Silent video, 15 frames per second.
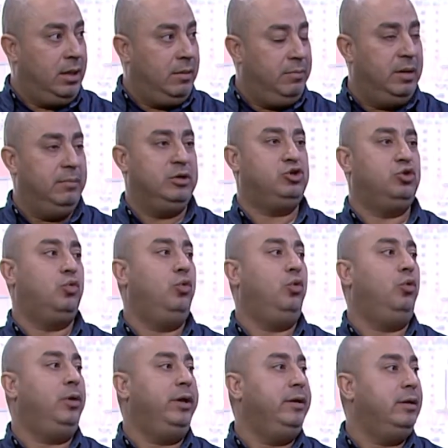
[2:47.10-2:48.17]
بالمشروع
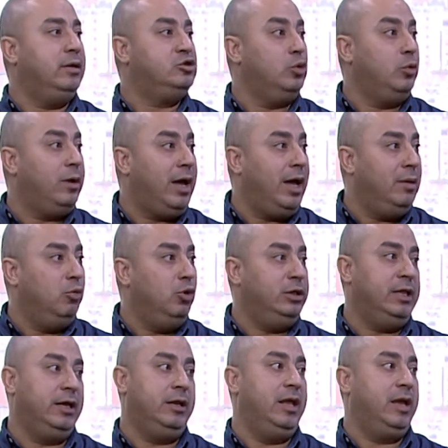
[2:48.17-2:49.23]
وعندنا صناع
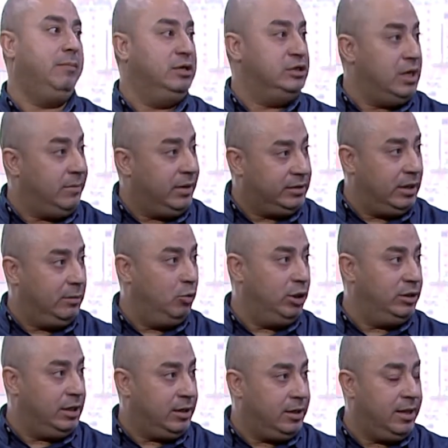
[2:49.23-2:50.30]
البوليتكنيك من جامعة
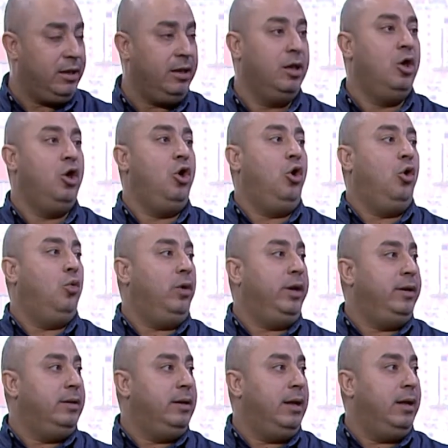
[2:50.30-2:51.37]
البوليتكنيك
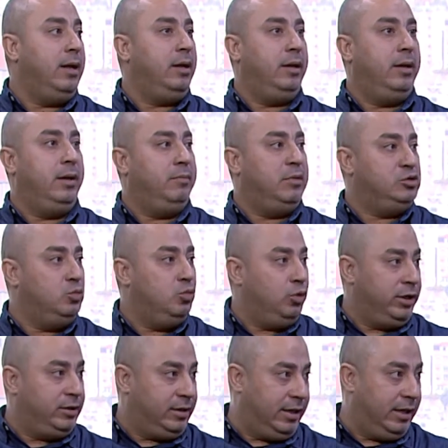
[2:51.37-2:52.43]
وعندنا
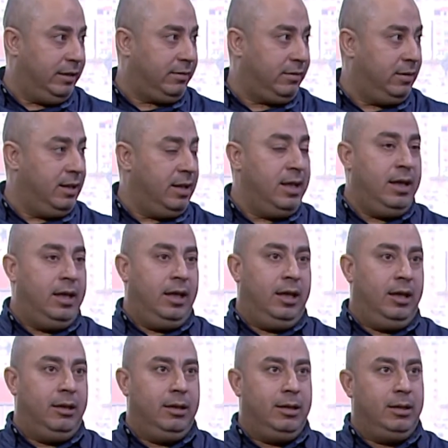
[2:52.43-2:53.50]
مجموعة خير
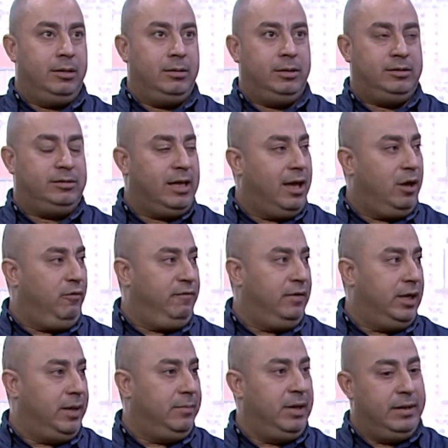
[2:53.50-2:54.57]
آه، التآلف
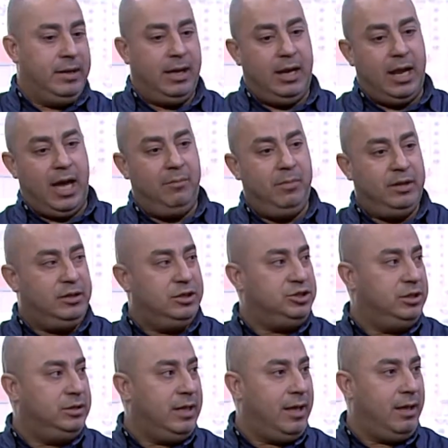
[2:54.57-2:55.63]
اللي عملناه لحملة
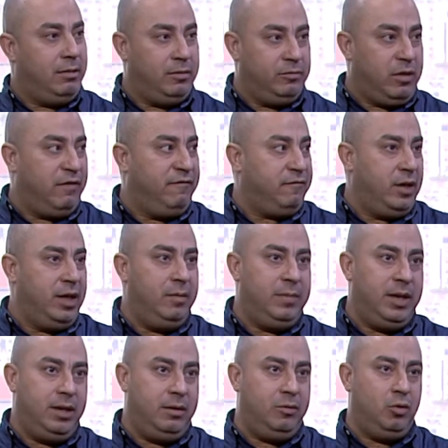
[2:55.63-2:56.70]
الشتاء ضاف
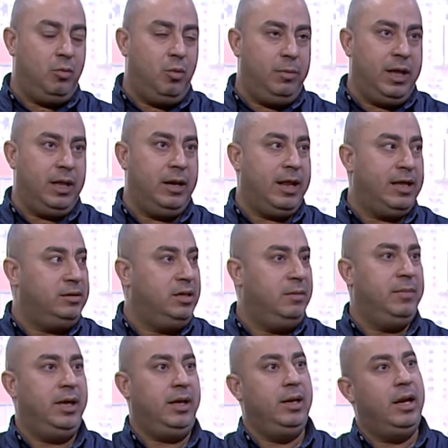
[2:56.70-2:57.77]
قيمة انه ممكن
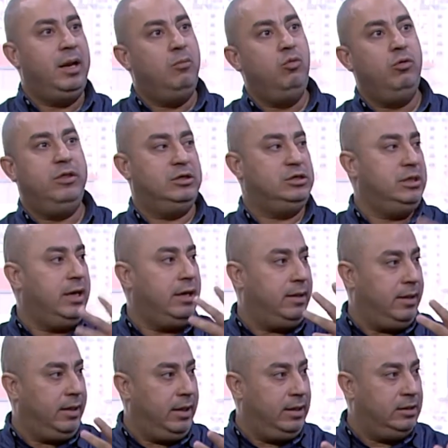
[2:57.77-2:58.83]
نقدم احنا نموذج
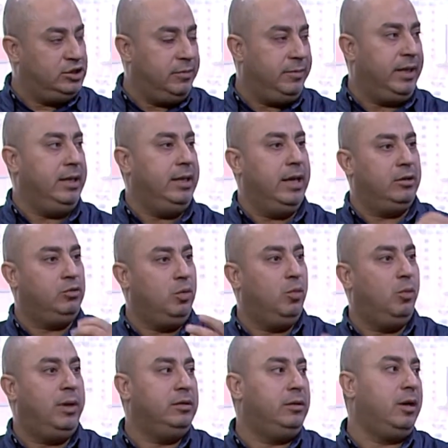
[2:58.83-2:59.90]
للجمعيات
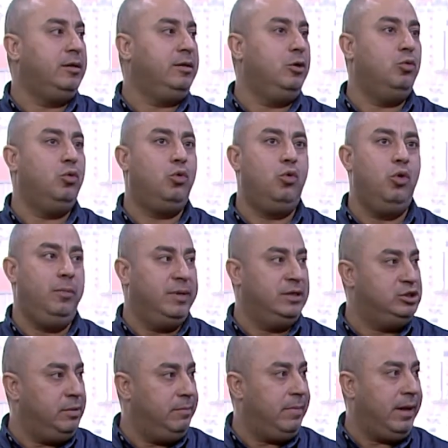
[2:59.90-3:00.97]
والمبادرات انه كل ما
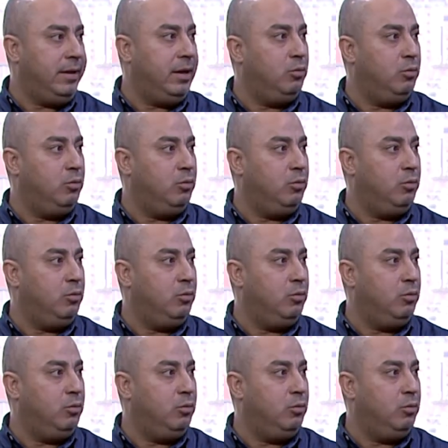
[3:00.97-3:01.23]
تجمعنا